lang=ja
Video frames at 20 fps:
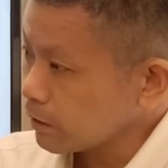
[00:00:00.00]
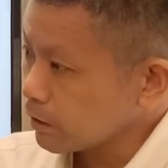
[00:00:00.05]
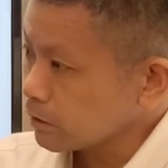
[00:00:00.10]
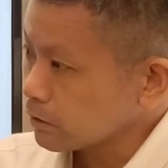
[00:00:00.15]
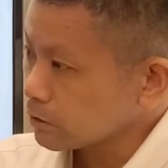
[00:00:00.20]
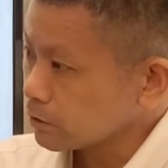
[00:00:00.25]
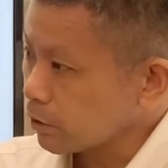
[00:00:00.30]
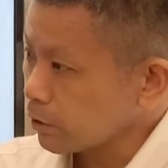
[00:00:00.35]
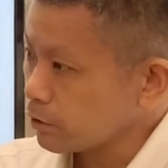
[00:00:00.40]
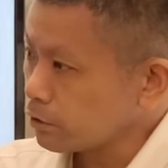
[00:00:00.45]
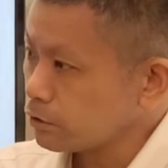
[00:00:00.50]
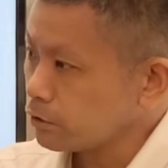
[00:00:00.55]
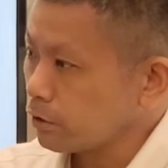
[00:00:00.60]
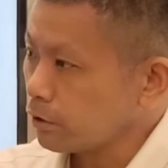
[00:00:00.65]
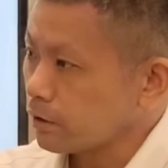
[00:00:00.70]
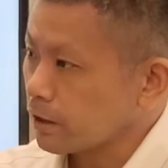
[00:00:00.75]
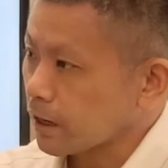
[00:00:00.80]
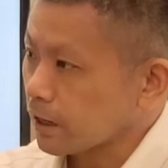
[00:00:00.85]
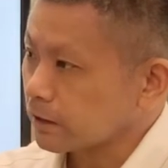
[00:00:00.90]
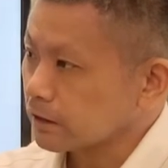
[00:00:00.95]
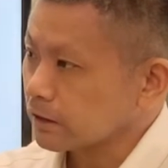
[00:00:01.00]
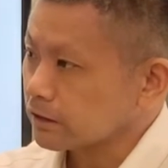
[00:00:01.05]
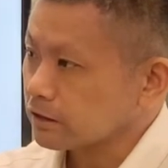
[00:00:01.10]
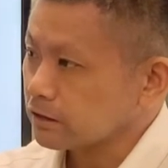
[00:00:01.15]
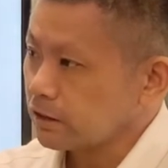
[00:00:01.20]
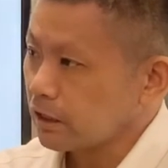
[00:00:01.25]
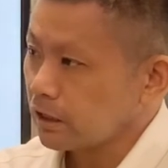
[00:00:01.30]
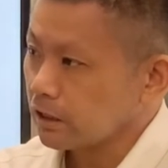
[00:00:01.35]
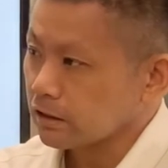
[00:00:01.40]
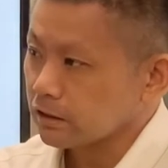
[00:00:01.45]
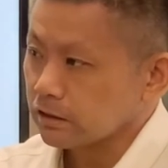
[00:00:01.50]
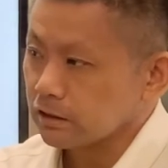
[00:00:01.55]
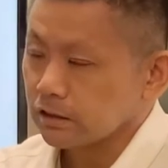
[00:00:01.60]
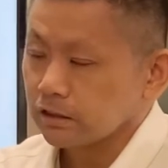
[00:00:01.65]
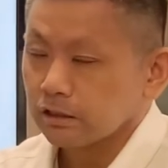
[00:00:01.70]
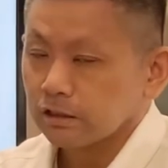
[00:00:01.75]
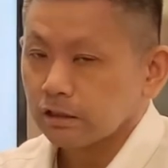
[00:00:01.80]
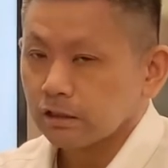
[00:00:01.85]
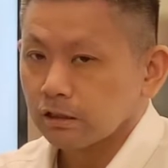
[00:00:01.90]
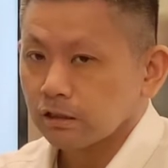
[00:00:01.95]
そういうような形で
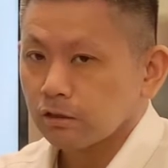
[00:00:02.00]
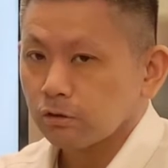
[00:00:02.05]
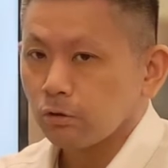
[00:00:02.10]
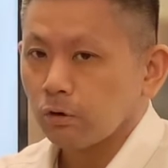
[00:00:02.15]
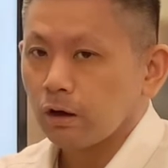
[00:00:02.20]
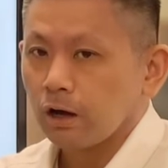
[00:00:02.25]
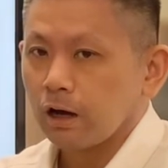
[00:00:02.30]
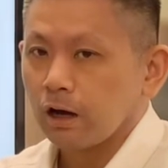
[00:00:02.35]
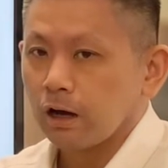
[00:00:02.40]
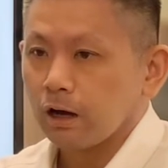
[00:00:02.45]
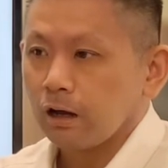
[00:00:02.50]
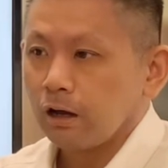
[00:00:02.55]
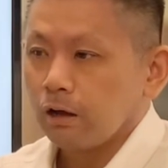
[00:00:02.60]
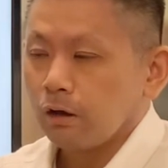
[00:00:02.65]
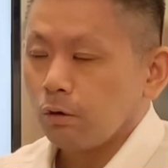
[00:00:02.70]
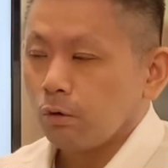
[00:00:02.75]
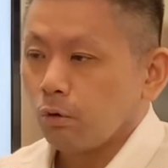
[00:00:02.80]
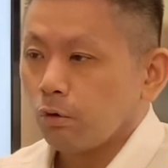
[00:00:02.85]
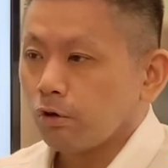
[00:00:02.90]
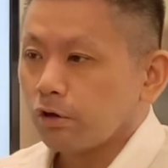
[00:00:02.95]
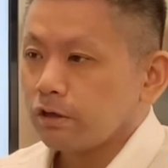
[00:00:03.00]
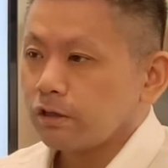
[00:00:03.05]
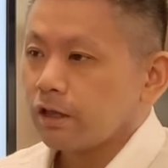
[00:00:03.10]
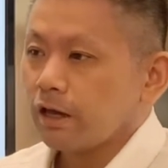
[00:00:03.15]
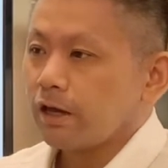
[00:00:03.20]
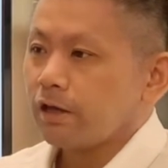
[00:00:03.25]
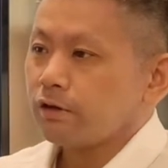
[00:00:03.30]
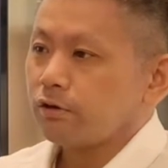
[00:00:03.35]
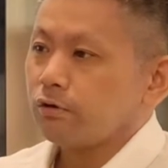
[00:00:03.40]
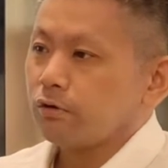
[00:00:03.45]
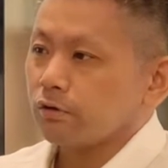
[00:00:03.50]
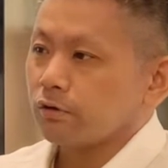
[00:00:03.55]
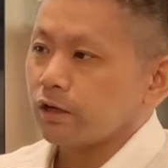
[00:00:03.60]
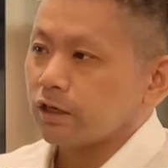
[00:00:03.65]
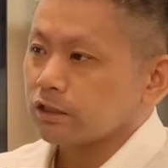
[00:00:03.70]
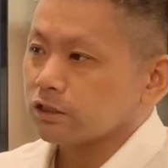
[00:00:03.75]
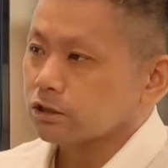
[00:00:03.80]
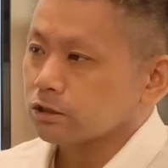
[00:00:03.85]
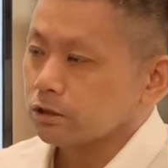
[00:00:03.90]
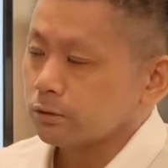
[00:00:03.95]
人が補えるよう
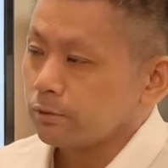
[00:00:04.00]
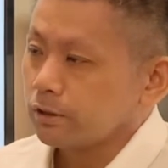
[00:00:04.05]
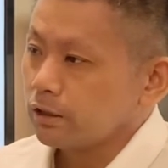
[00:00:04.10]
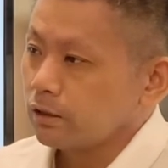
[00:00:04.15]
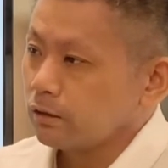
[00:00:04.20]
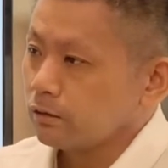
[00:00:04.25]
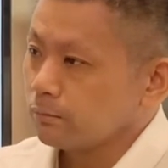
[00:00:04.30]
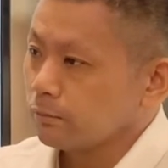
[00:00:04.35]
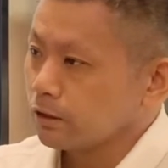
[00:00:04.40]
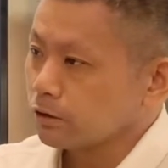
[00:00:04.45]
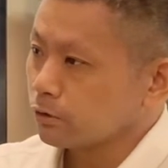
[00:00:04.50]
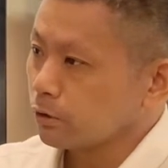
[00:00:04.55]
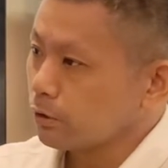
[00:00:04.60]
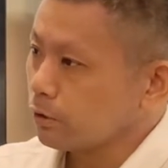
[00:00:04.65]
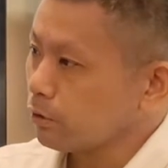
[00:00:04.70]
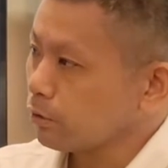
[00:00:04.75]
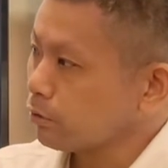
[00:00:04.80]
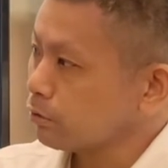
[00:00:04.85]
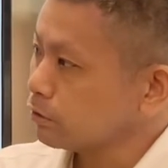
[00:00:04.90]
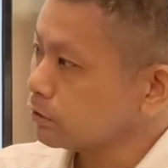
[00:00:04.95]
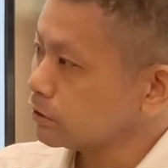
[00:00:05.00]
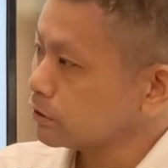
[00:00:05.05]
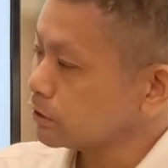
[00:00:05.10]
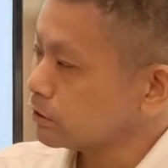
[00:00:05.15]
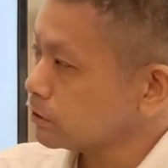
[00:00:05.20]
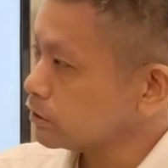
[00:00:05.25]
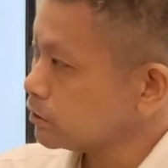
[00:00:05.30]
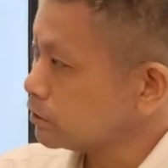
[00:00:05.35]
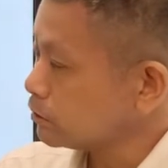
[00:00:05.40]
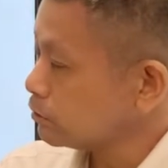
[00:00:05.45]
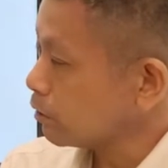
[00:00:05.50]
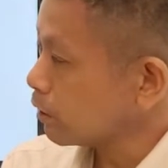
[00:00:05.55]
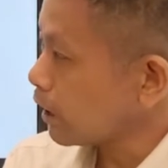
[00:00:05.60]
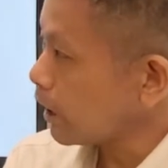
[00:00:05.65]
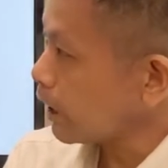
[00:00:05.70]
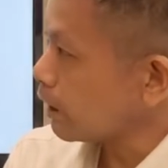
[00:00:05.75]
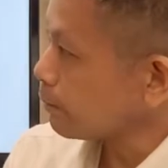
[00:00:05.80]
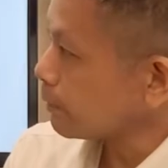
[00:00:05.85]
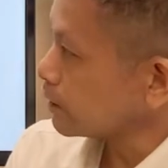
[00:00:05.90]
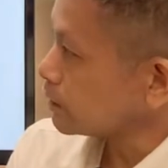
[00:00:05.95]
な仕組み、まあ、それを構築するの
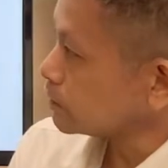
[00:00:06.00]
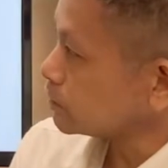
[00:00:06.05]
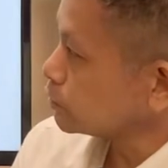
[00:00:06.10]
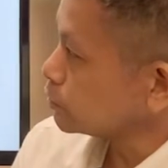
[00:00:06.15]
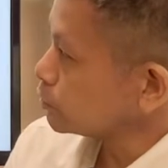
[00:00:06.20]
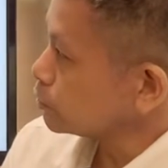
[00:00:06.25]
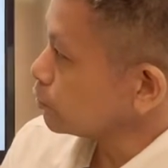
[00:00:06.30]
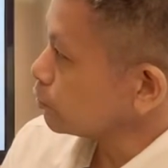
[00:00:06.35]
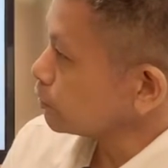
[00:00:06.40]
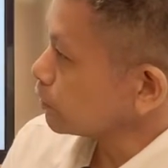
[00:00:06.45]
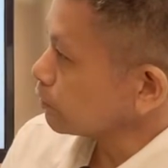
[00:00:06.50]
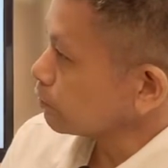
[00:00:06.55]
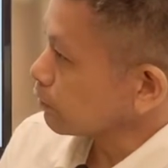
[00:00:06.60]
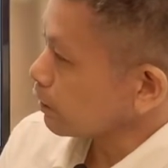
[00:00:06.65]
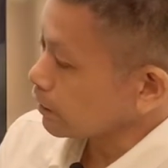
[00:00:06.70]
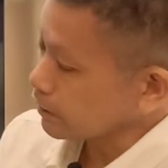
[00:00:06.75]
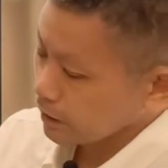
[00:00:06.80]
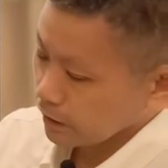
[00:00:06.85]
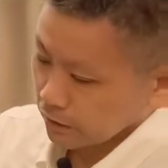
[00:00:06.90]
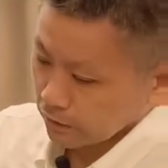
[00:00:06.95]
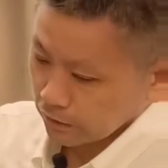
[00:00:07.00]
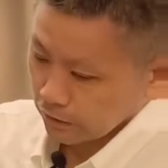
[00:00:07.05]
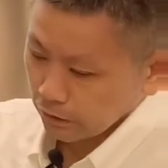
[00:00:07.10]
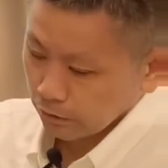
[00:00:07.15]
がまあ重要なのかなって